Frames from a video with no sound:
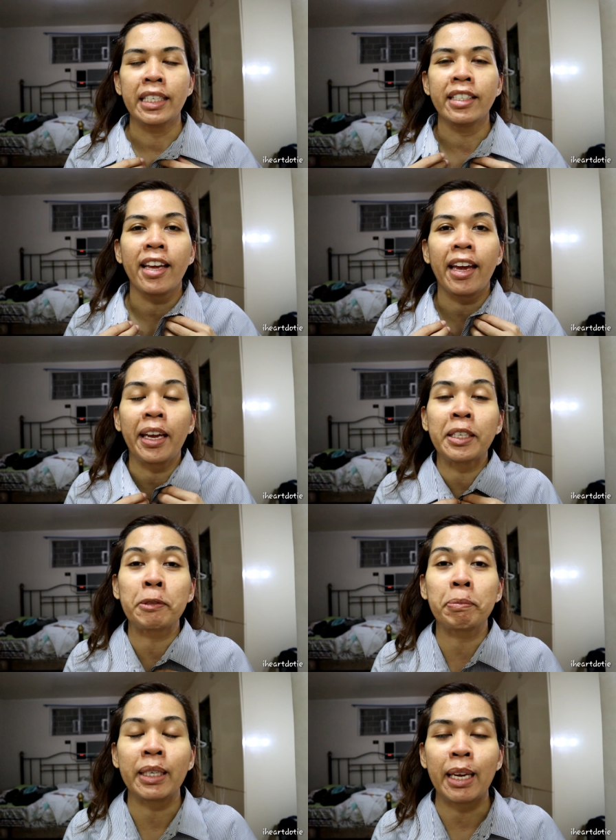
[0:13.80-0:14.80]
sa
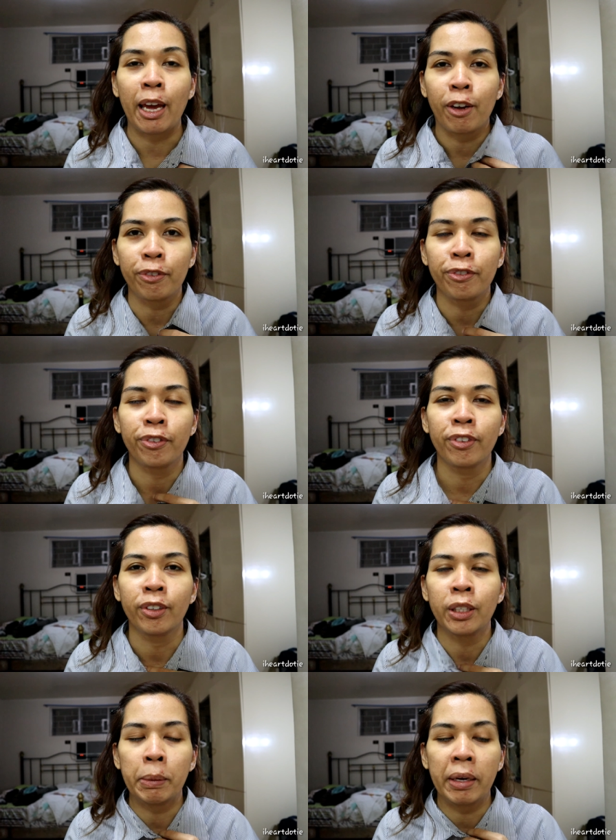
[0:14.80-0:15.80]
SPF,
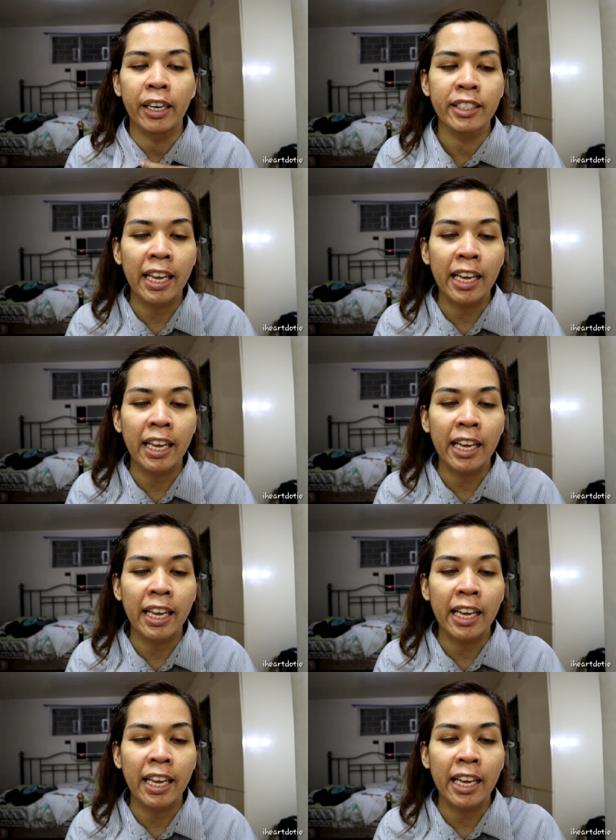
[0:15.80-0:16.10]
diba?